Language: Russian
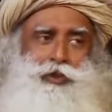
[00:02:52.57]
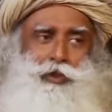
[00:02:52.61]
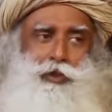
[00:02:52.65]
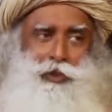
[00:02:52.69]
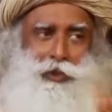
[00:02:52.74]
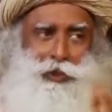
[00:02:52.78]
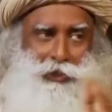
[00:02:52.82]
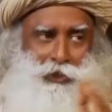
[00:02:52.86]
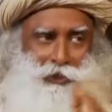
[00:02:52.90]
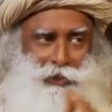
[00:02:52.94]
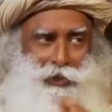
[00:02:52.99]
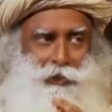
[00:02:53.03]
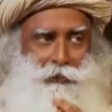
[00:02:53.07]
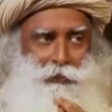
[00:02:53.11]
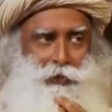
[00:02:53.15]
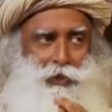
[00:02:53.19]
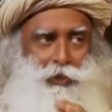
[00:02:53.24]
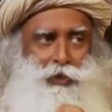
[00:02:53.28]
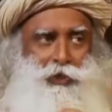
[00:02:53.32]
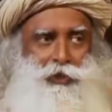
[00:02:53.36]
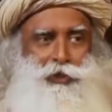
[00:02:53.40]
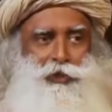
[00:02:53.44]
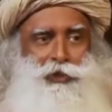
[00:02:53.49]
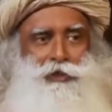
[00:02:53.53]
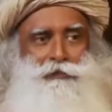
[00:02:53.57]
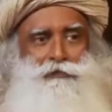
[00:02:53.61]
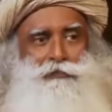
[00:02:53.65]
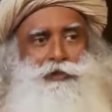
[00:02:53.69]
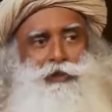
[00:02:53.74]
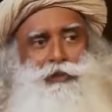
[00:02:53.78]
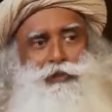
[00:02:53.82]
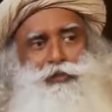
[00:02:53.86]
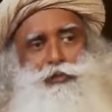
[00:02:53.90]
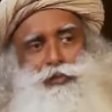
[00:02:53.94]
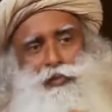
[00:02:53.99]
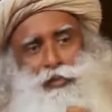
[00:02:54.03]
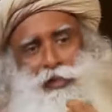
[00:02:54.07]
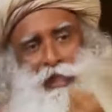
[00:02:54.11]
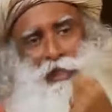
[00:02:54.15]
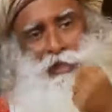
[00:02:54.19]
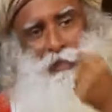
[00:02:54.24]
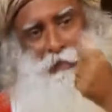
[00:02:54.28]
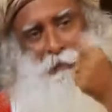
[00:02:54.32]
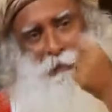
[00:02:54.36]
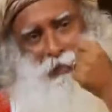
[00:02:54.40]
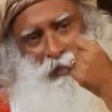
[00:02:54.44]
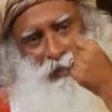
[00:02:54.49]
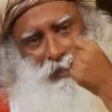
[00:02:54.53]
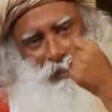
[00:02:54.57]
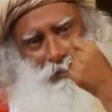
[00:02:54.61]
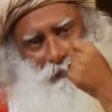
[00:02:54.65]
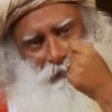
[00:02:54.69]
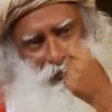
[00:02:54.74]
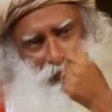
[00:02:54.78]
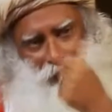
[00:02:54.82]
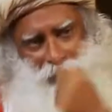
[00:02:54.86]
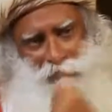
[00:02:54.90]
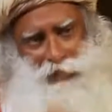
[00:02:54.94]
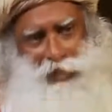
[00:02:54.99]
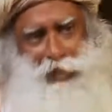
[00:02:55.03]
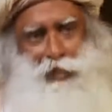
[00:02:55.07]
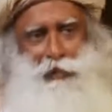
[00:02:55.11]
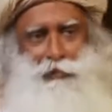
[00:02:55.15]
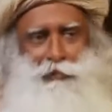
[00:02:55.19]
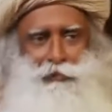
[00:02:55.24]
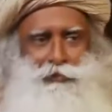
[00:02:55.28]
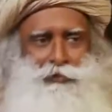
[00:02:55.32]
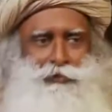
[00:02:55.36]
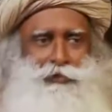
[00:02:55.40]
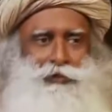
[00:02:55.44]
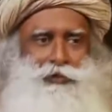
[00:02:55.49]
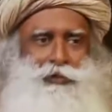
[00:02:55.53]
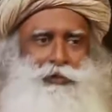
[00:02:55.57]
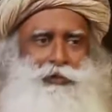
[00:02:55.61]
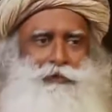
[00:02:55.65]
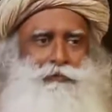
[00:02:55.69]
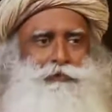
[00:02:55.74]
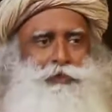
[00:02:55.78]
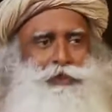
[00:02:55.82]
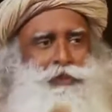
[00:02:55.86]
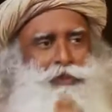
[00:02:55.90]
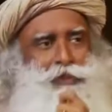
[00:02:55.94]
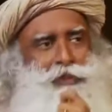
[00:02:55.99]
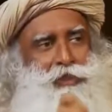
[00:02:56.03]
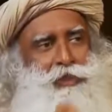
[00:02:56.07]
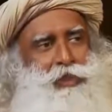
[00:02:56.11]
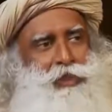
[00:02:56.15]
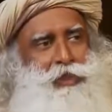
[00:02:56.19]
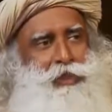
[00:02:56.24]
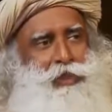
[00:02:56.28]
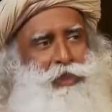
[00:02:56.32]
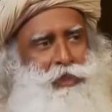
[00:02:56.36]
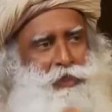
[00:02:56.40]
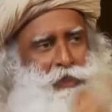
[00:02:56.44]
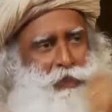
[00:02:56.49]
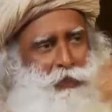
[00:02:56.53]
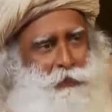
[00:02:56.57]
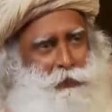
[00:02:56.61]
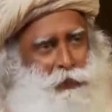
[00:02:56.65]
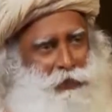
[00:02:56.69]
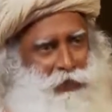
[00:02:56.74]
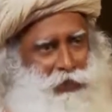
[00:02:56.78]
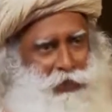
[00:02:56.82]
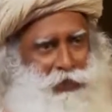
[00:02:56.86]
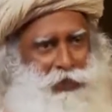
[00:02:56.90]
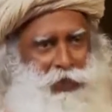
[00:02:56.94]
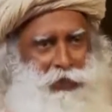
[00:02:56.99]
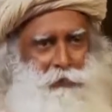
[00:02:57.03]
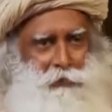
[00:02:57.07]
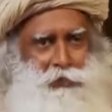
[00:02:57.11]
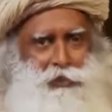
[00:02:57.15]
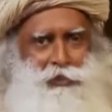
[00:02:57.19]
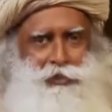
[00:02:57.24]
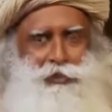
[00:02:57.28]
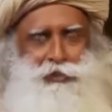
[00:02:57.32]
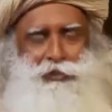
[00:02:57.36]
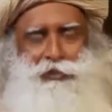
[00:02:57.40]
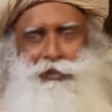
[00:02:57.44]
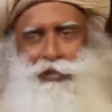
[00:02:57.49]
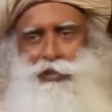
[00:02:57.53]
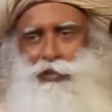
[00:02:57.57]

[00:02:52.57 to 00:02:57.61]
нематериального измерения в йогической терминологии мы используем особый звук, связанный с этим измерением.